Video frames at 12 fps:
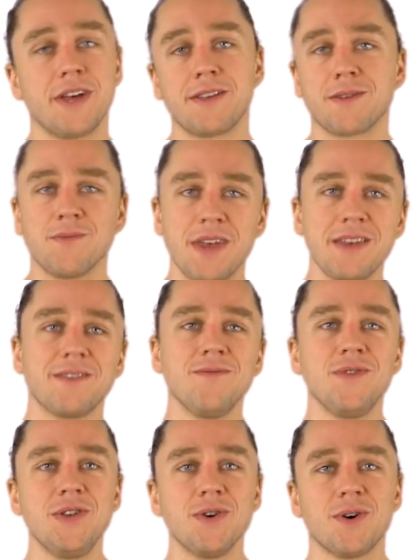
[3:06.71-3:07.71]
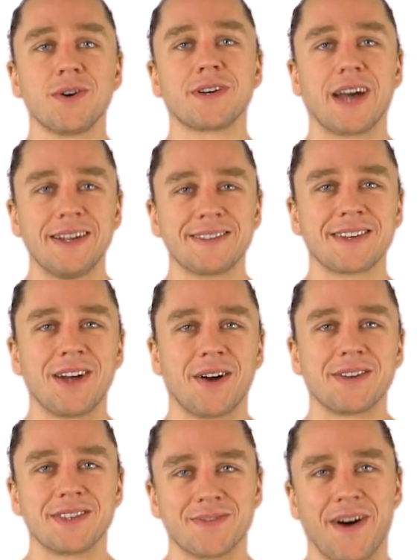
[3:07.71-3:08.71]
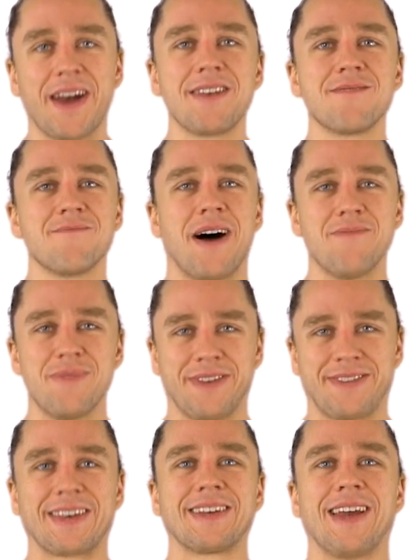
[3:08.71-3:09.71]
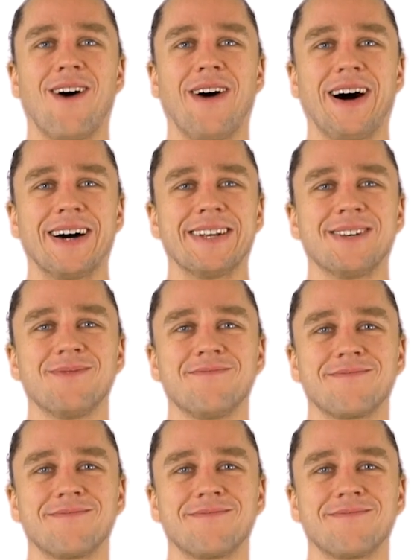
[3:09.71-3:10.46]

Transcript: jetzt im nächsten Video ganz genau dieses Wann mal ein bisschen genauer an.